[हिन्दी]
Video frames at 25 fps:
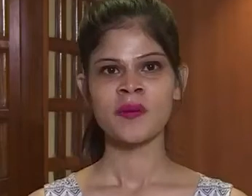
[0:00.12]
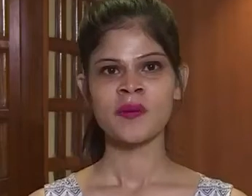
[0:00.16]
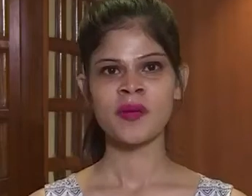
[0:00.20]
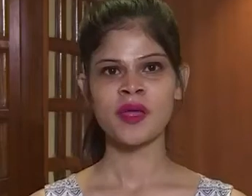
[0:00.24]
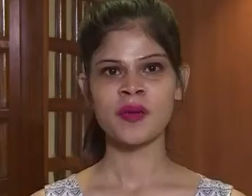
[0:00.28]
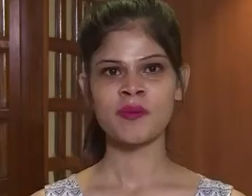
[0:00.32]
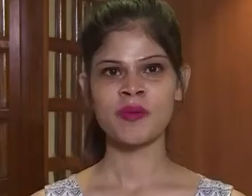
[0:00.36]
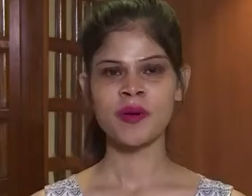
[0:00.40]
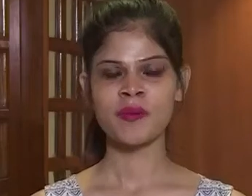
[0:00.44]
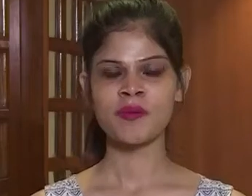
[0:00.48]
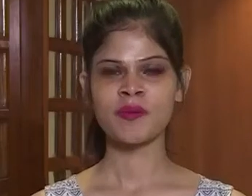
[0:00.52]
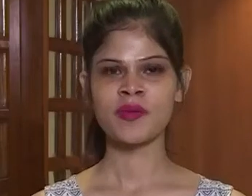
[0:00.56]

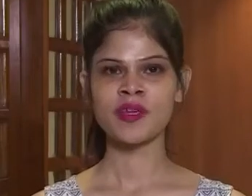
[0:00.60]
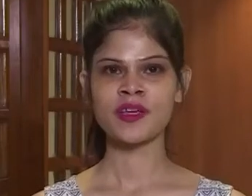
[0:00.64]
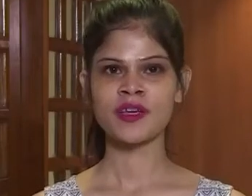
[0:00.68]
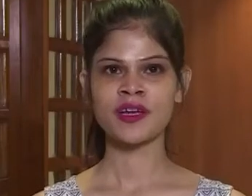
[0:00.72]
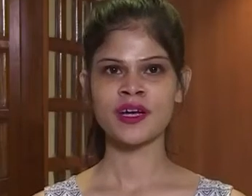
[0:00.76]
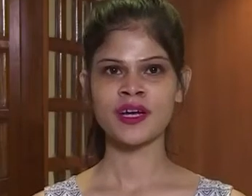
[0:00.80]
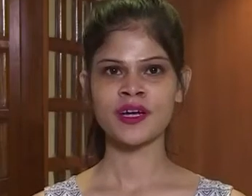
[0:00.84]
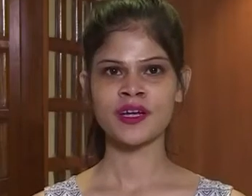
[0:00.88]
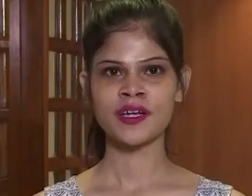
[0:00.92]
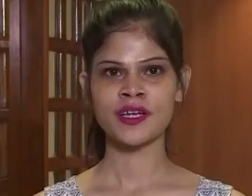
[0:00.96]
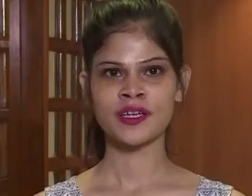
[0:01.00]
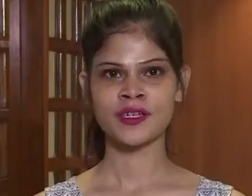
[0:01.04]
मेरी मम्मी
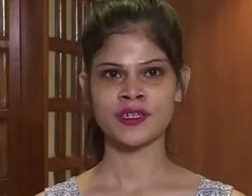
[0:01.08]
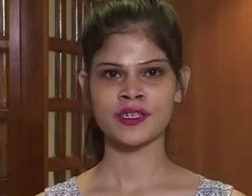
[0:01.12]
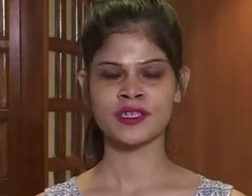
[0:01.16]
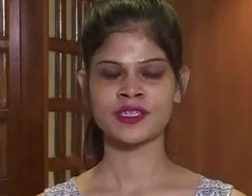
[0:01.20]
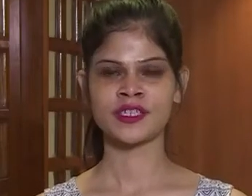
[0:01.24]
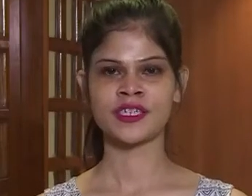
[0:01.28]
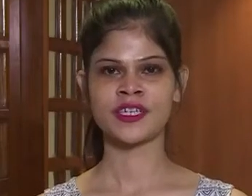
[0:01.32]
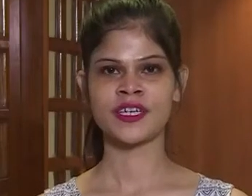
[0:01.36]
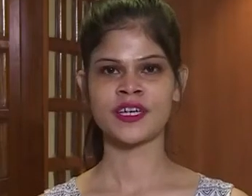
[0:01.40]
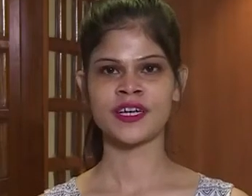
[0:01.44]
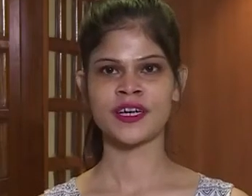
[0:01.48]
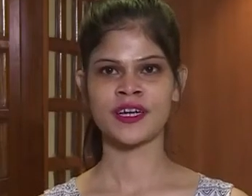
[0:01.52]
का एक
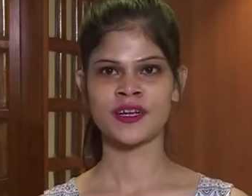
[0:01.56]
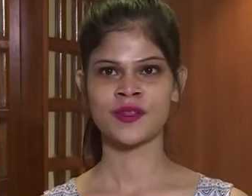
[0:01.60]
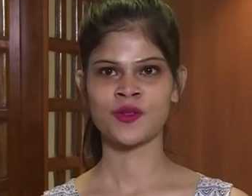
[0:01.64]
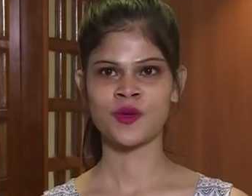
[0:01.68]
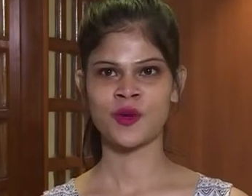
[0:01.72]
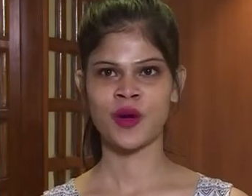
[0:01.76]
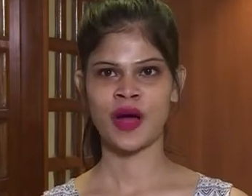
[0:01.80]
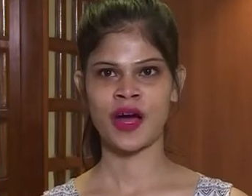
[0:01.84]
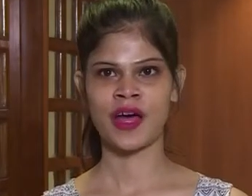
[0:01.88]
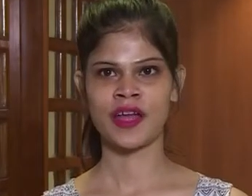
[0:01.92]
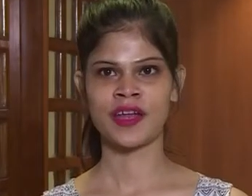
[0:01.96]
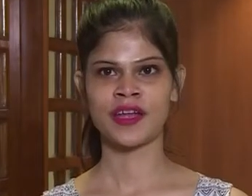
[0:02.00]
किरण का
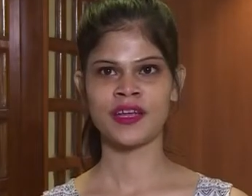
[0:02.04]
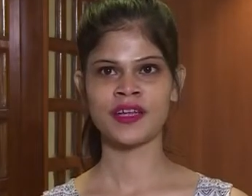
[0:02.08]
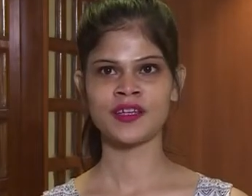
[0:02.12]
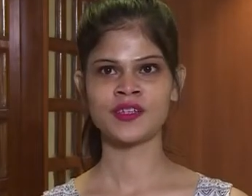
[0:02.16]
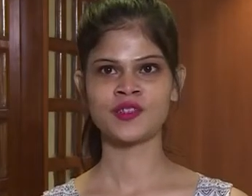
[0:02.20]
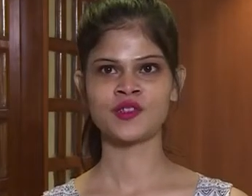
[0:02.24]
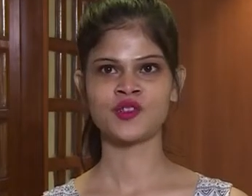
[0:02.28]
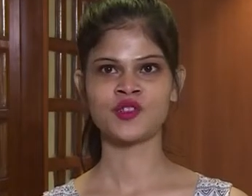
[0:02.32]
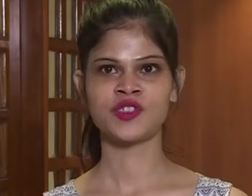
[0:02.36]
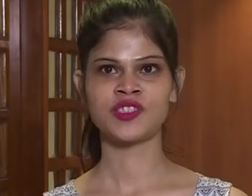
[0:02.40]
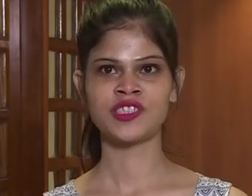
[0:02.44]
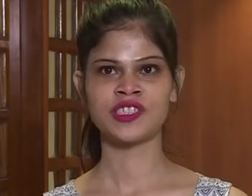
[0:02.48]
दुकान है
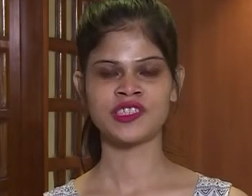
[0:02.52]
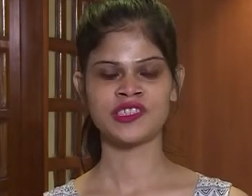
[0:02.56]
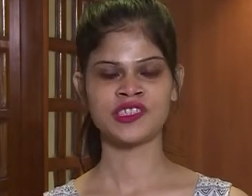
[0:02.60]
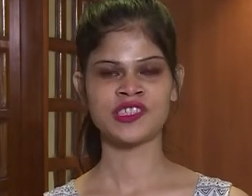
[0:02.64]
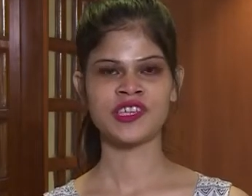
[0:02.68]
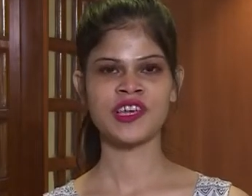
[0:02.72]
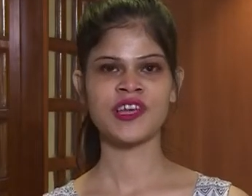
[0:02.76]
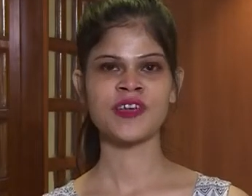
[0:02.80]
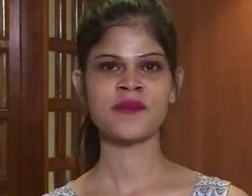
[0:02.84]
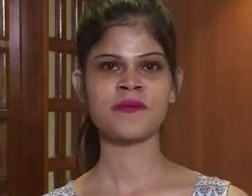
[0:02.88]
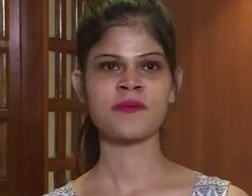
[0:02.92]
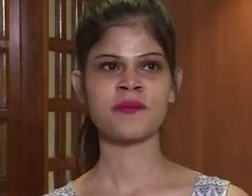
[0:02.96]

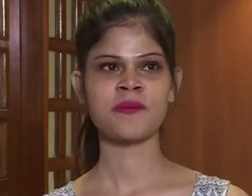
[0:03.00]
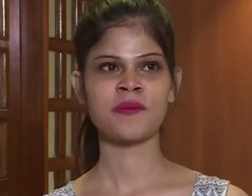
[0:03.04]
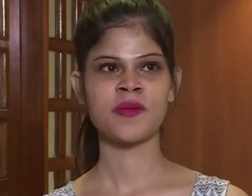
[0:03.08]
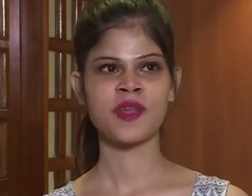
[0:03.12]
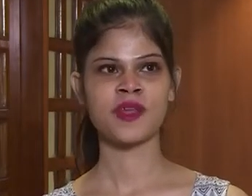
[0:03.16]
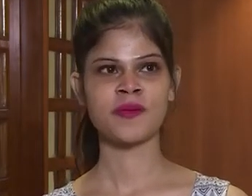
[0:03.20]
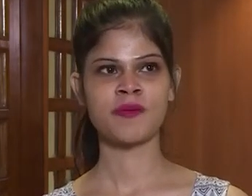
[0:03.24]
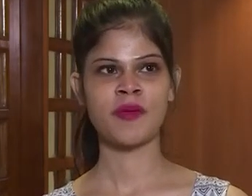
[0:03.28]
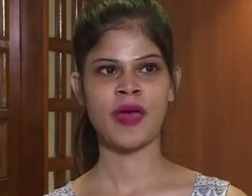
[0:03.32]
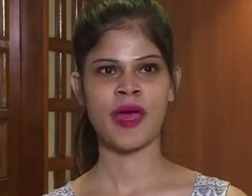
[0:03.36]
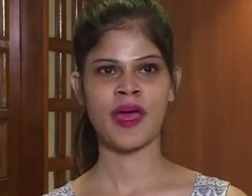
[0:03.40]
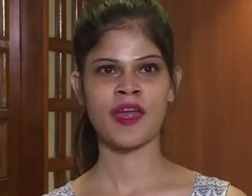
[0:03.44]
जिससे
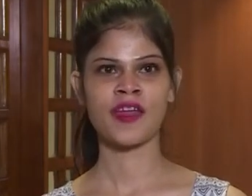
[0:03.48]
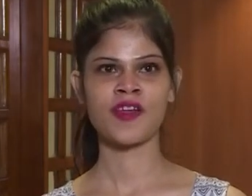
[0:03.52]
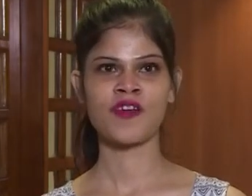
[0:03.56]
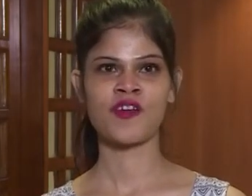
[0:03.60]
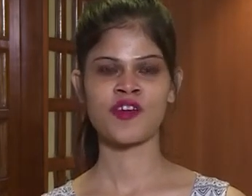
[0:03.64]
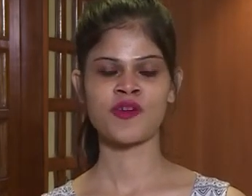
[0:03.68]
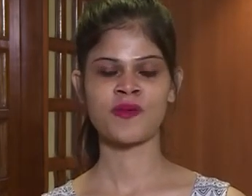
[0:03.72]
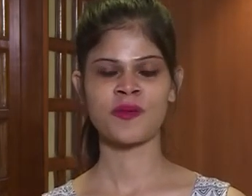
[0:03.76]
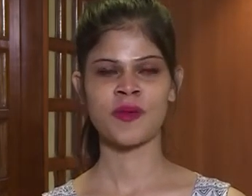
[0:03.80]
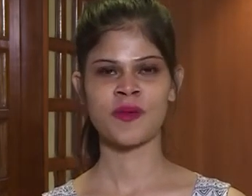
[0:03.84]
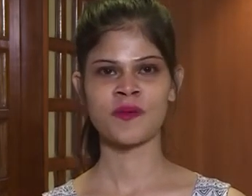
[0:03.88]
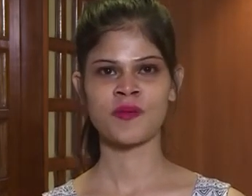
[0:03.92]
मेरी बहन
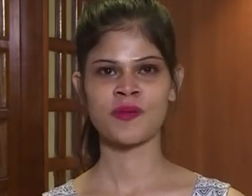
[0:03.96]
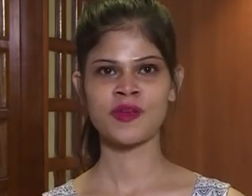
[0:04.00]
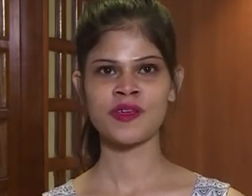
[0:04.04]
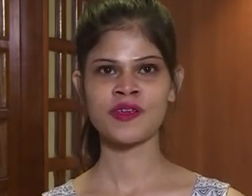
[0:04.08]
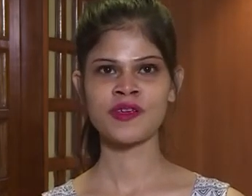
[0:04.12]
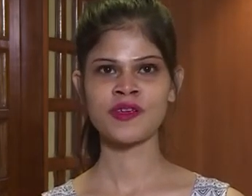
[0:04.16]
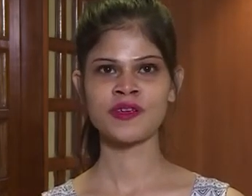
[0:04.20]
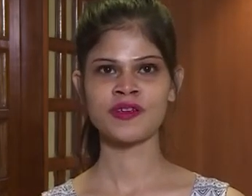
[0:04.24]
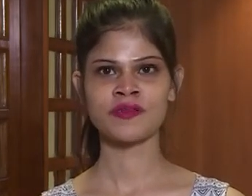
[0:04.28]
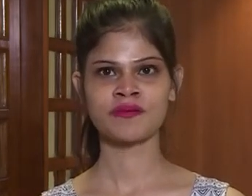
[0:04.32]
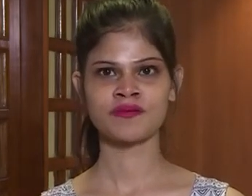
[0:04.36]
और मम्मी